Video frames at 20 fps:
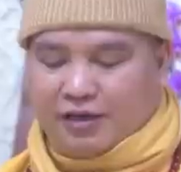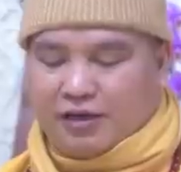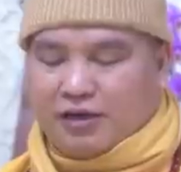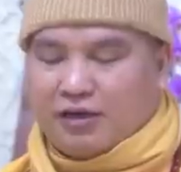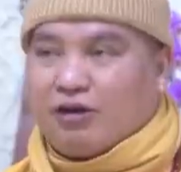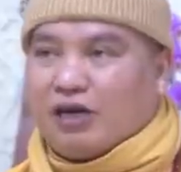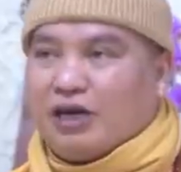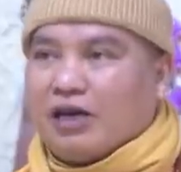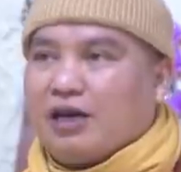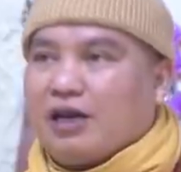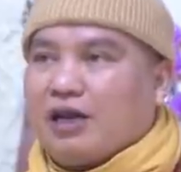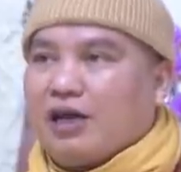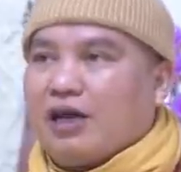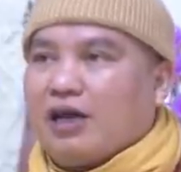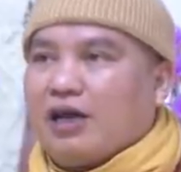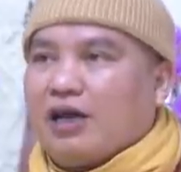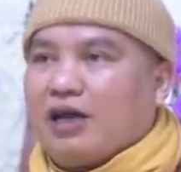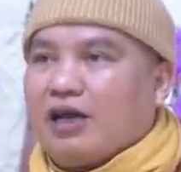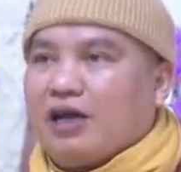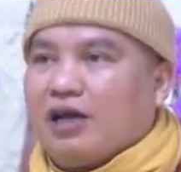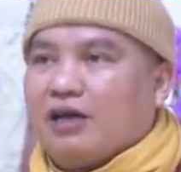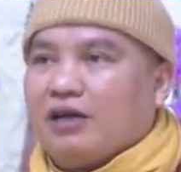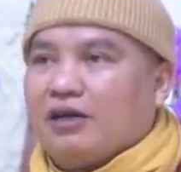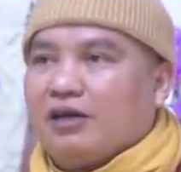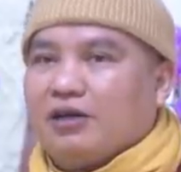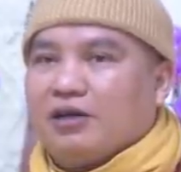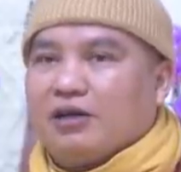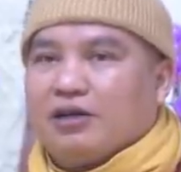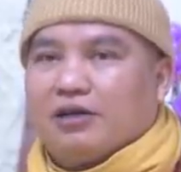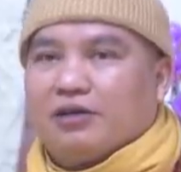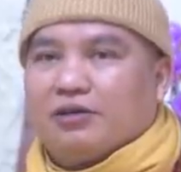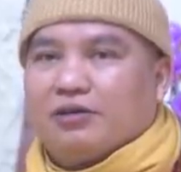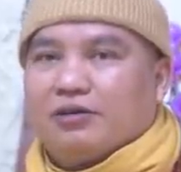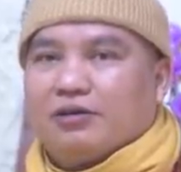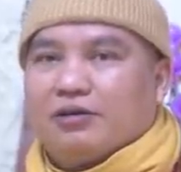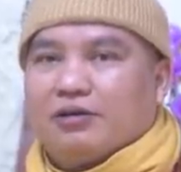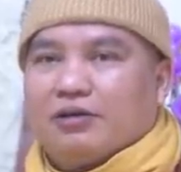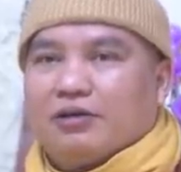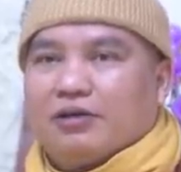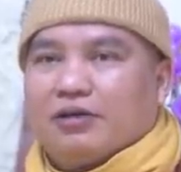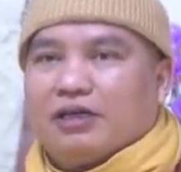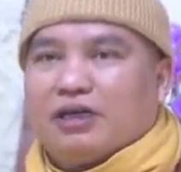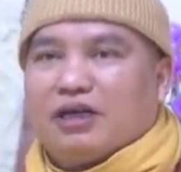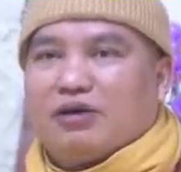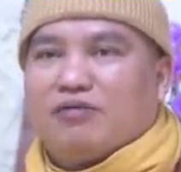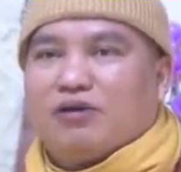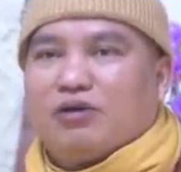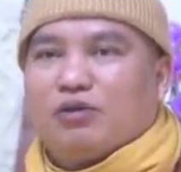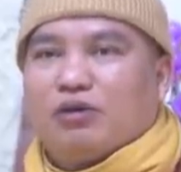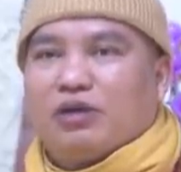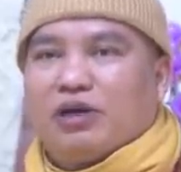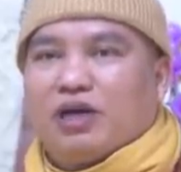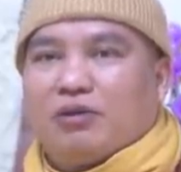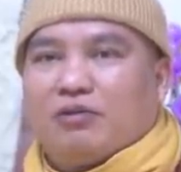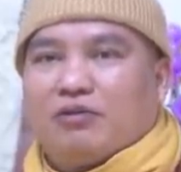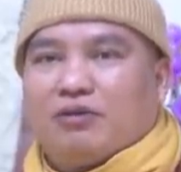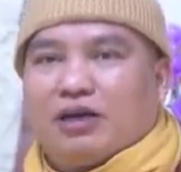gọi là trong phong thủy học